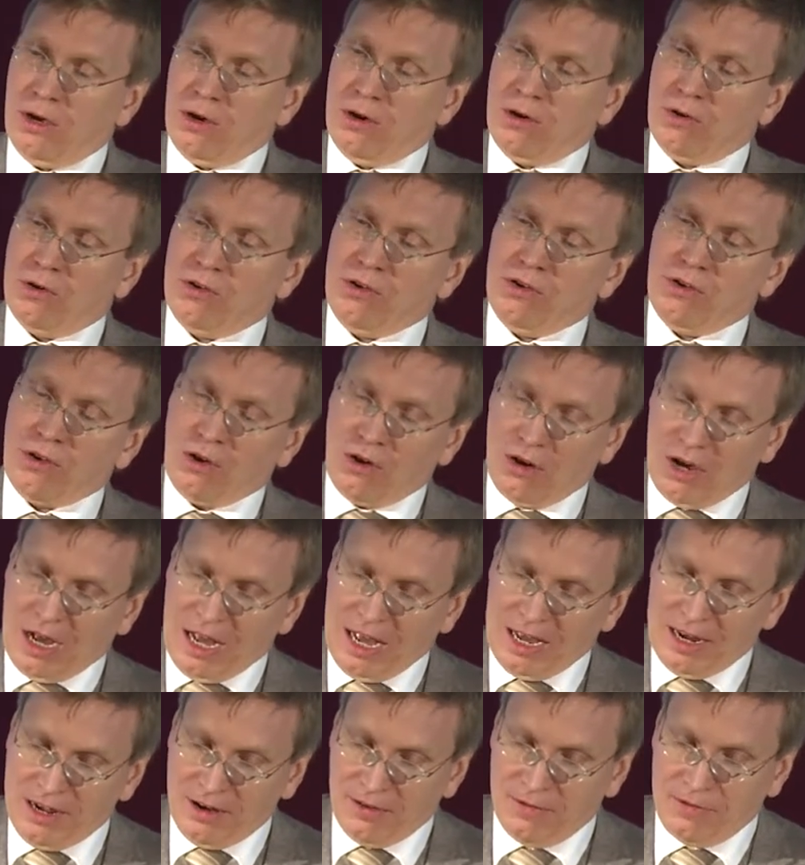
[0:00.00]
Und noch
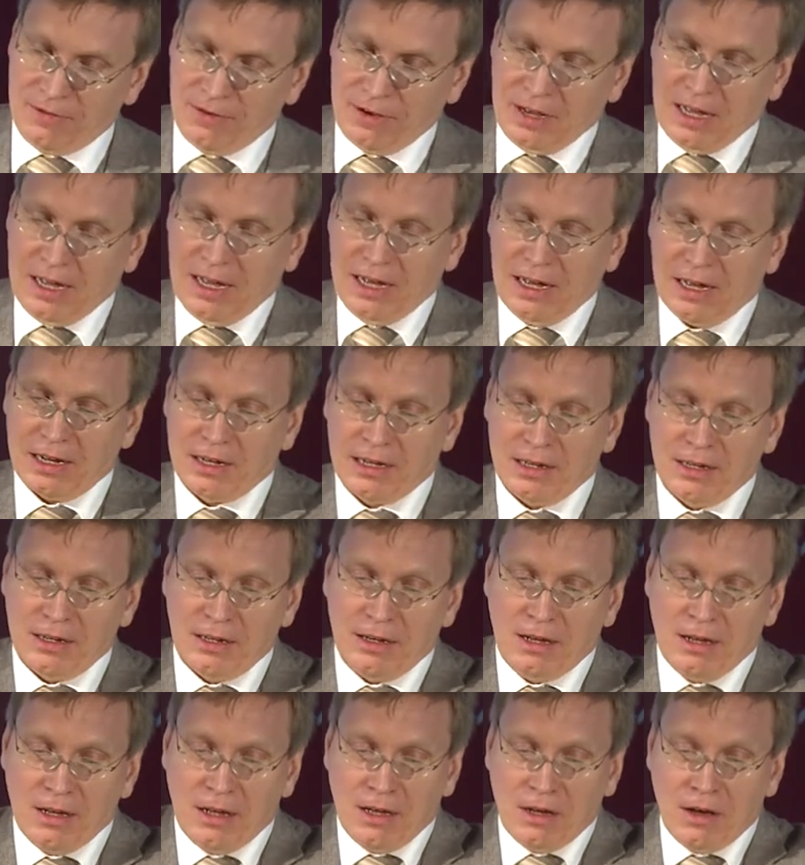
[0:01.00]
eine Frage,
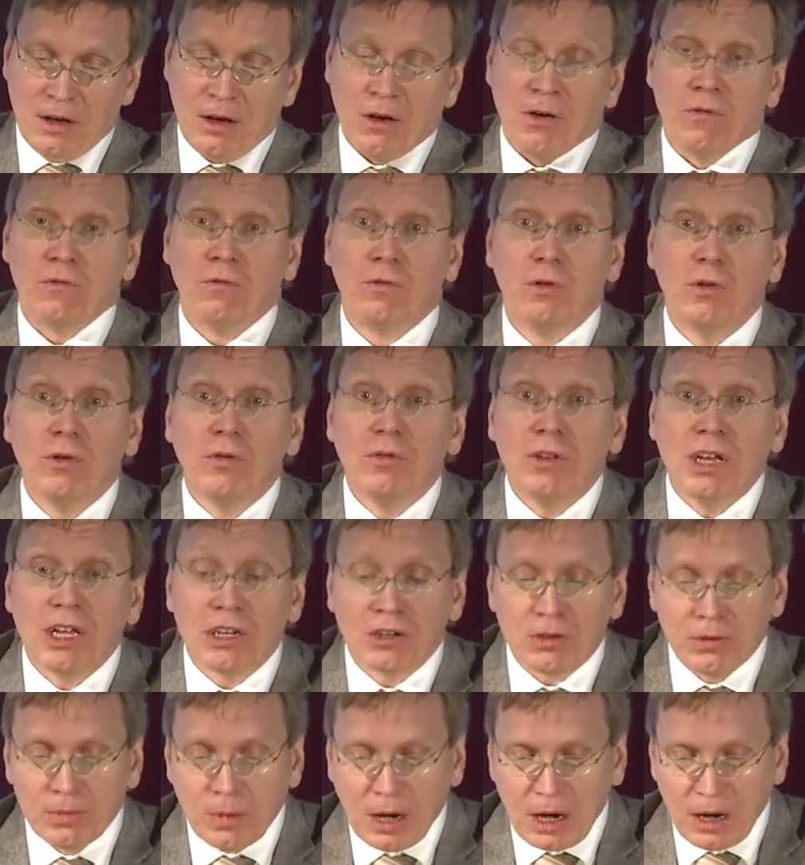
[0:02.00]
wo wird
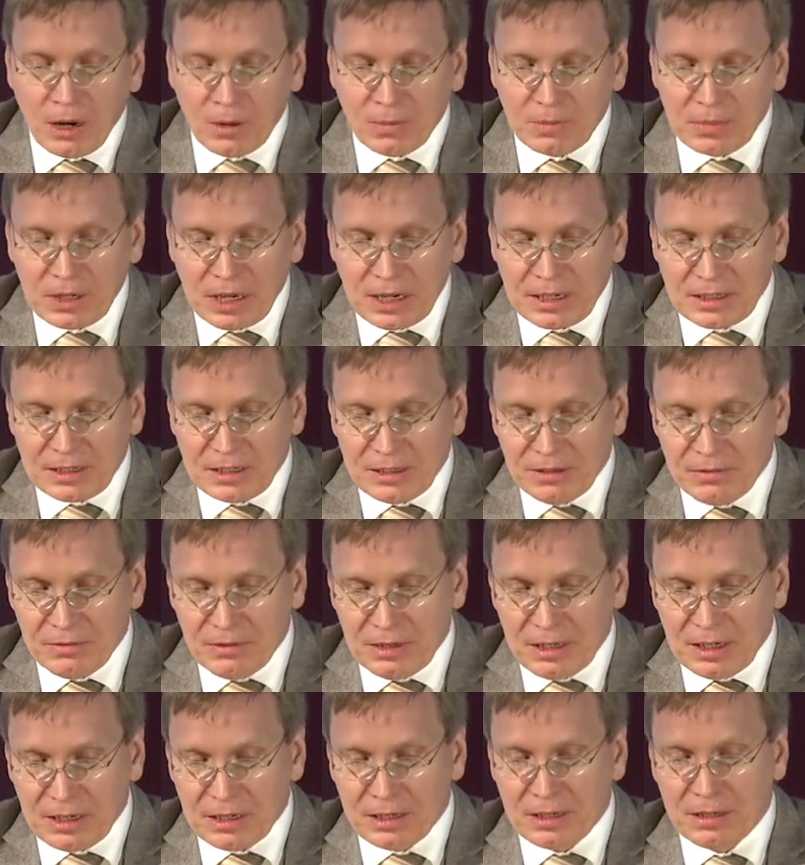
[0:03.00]
überhaupt
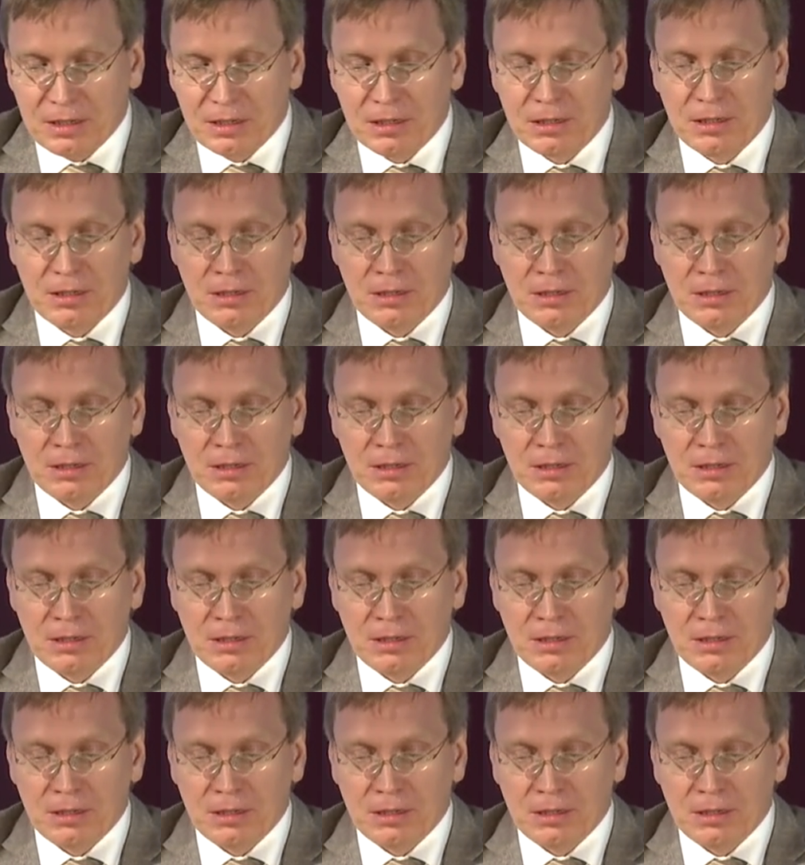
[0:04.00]
archiviert?